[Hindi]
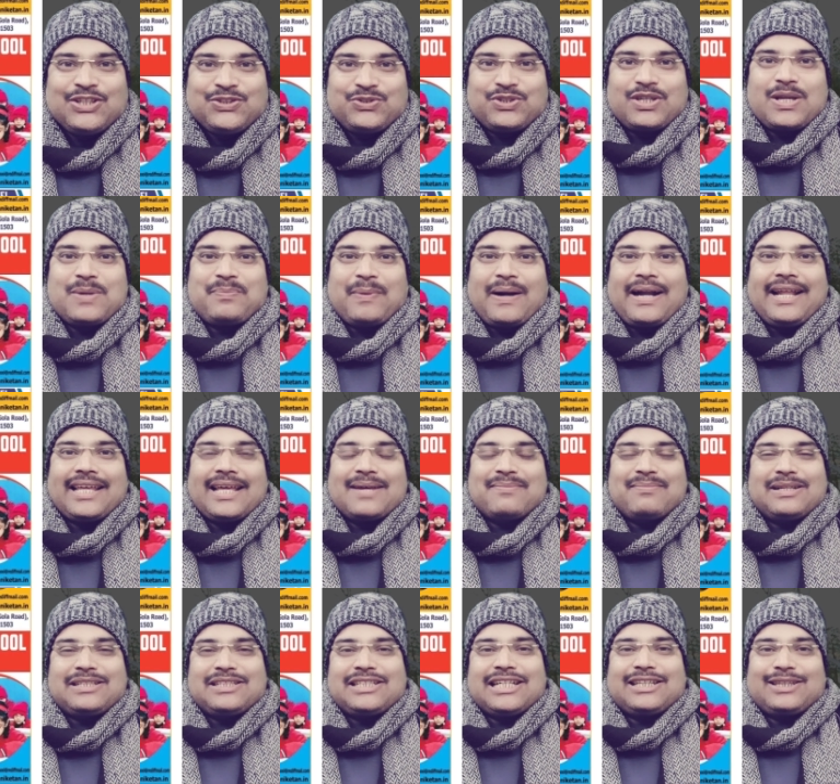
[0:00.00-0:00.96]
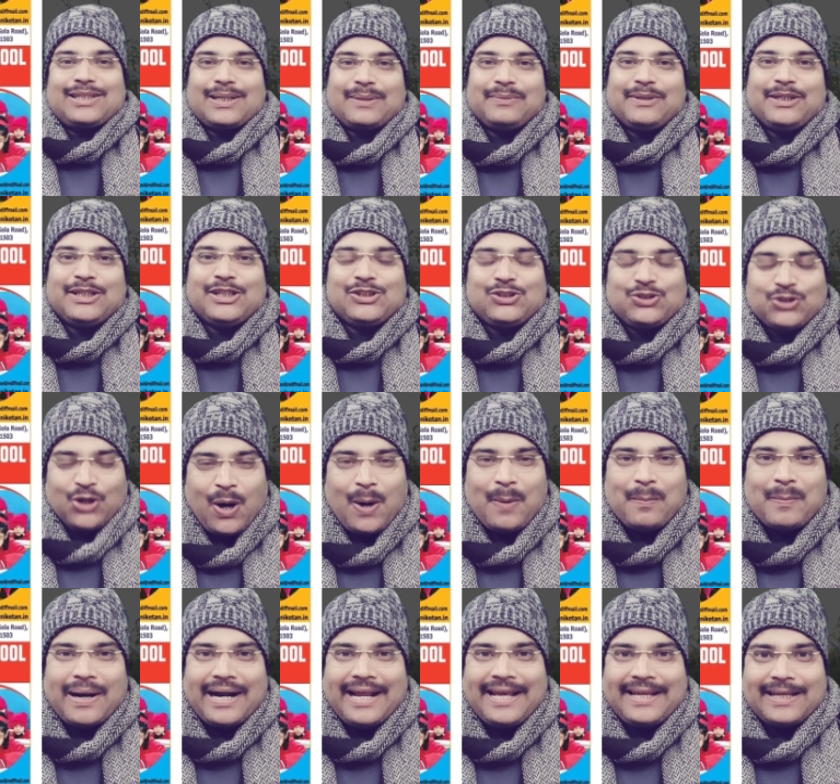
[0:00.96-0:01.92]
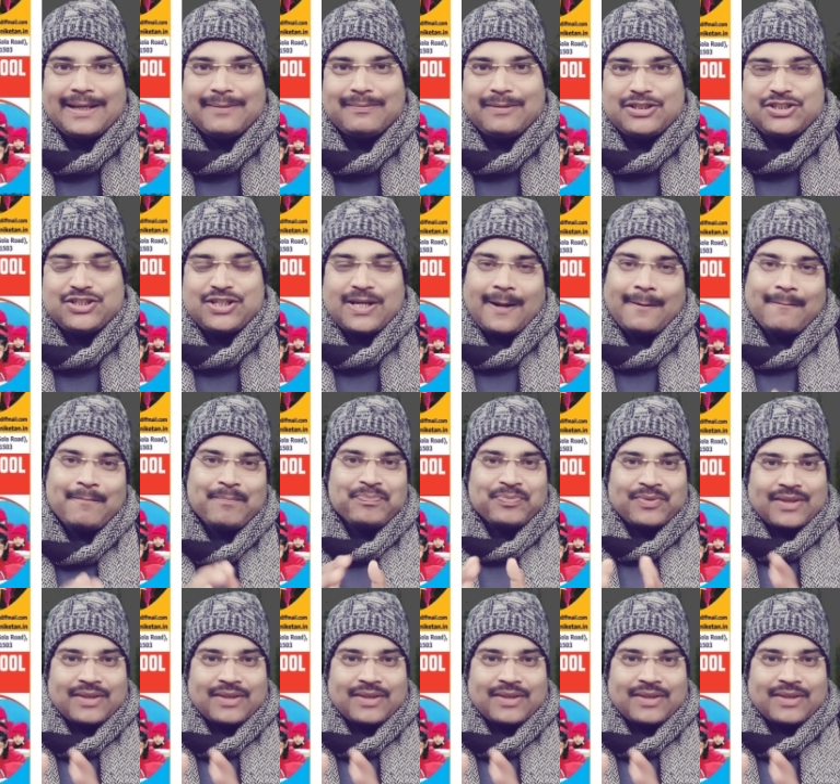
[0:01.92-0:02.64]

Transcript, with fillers: चूंकि पढ़ेंगे बच्चे तभी तो बढ़ेंगे बच्चे